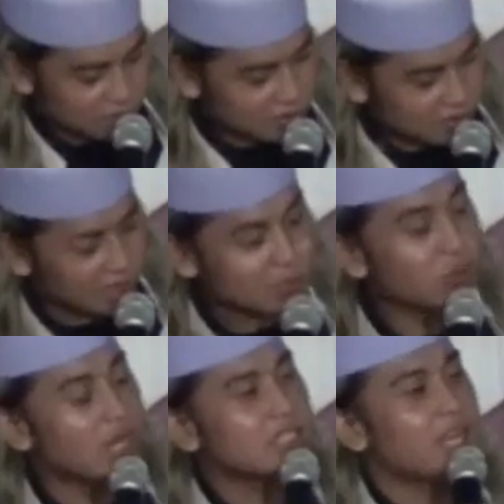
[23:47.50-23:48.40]
saya
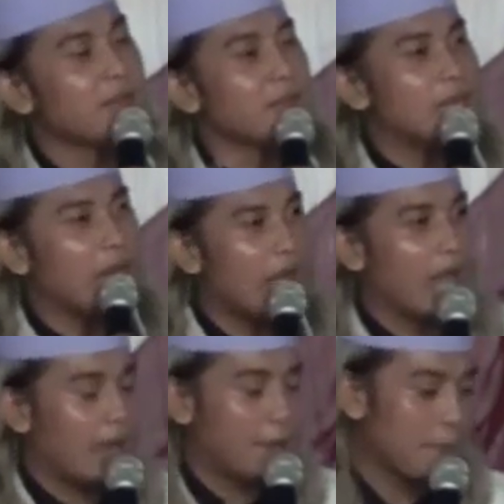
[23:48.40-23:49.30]
sudah sering bilang
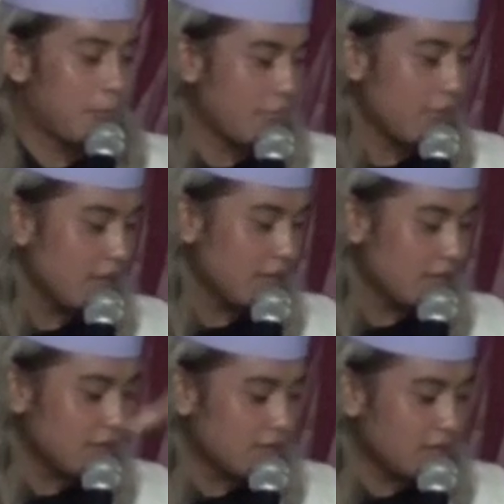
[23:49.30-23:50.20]

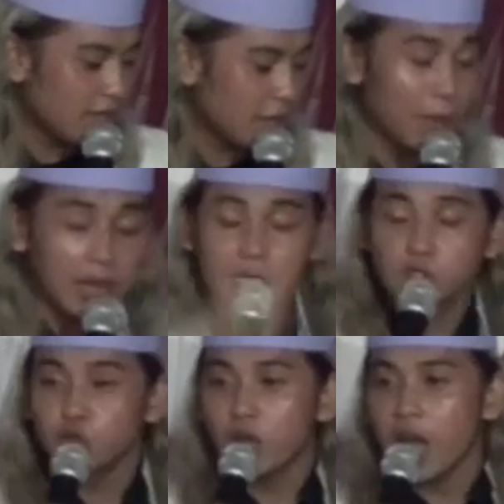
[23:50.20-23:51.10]
Kemarin
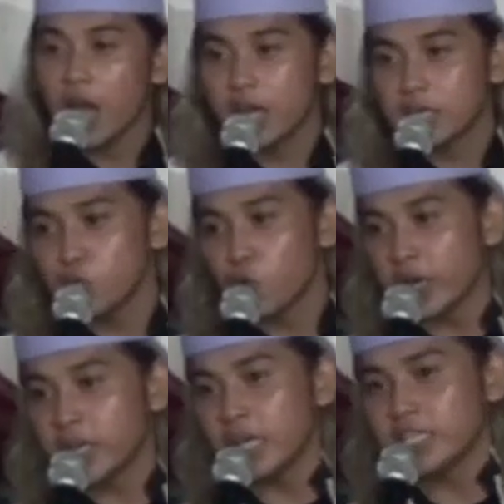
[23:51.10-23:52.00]
juga di
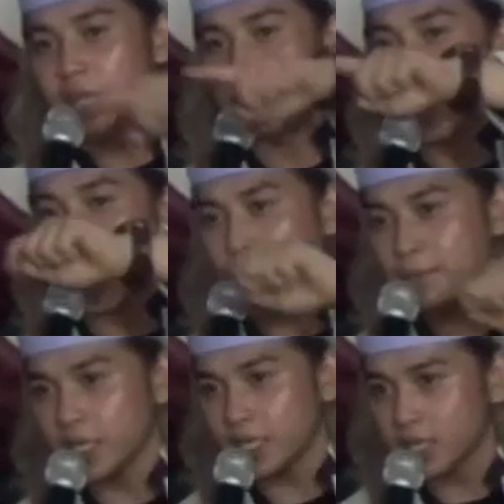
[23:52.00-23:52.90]
wadahnya Bang
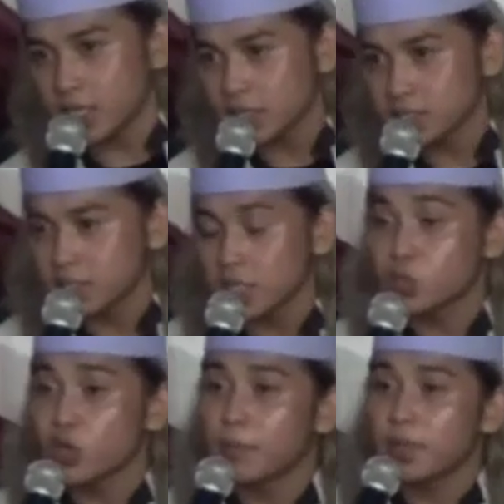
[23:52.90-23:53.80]
Amin saya
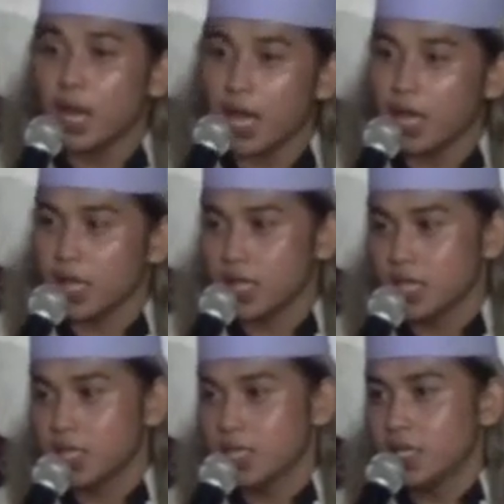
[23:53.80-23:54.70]
sudah bilang
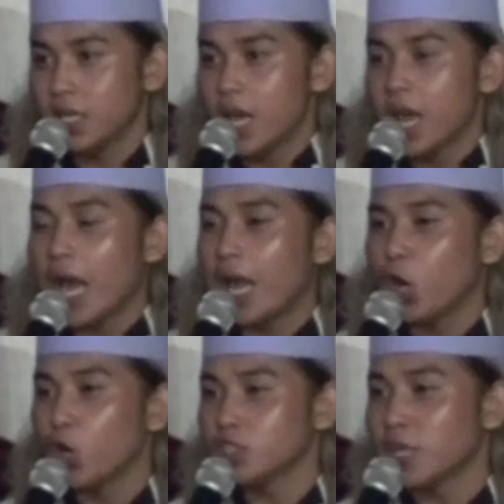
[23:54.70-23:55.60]

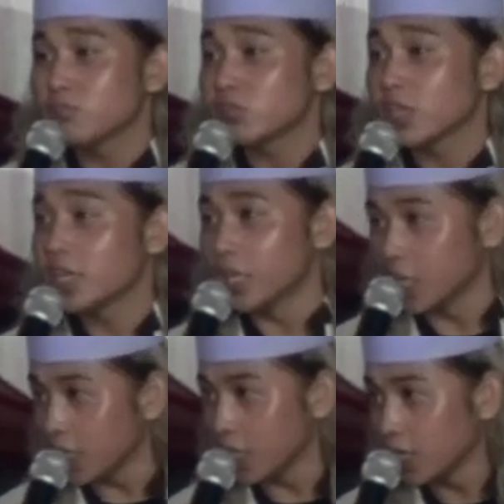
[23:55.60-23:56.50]
kalau jam
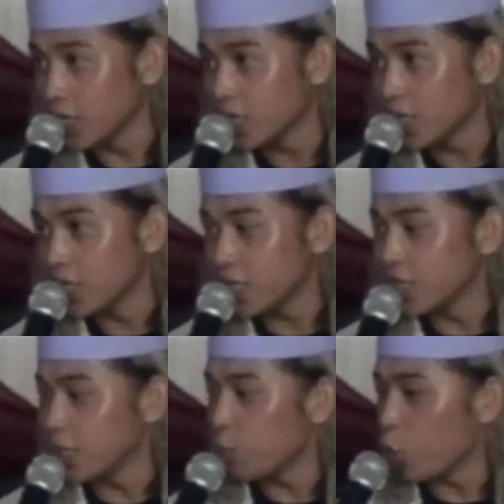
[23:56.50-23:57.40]
segini
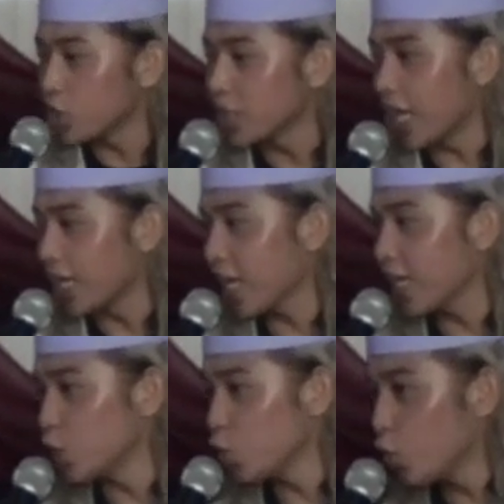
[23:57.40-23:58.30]
di Pontianak
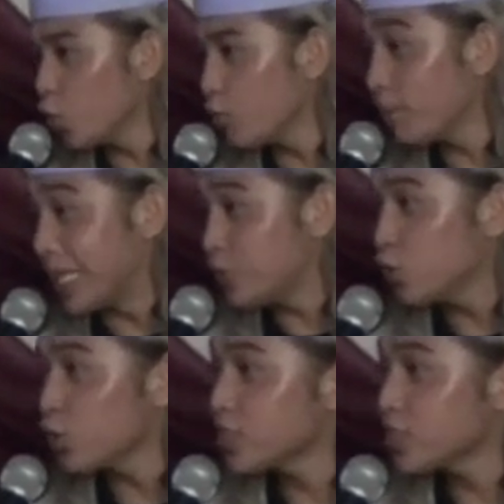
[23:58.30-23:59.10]
itu bencong